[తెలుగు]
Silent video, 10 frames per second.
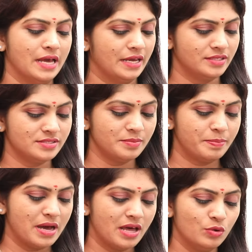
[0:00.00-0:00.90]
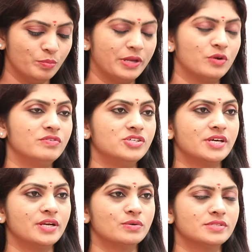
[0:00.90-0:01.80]
అయితే సార్ పాలు పెరుగు
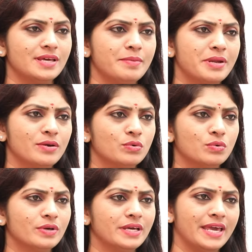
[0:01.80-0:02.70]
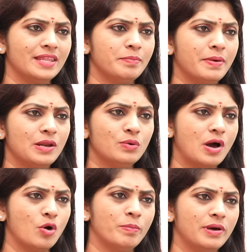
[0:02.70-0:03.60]
విషయానికి వస్తే మనకు గేదె పాలు
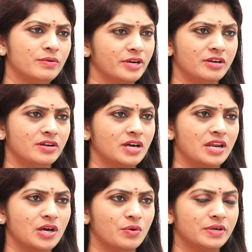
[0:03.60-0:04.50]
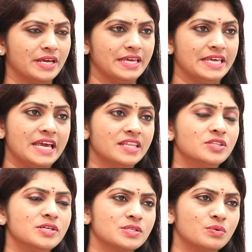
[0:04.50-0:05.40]
ఆవు పాలు రెండు రకాలుగా ఉంటాయి ఏది
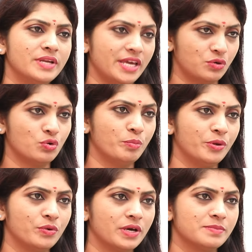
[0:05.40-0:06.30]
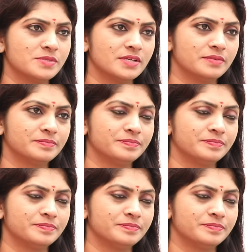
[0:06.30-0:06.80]
తీసుకుంటే ఎక్కువ ఉపయోగకరం సార్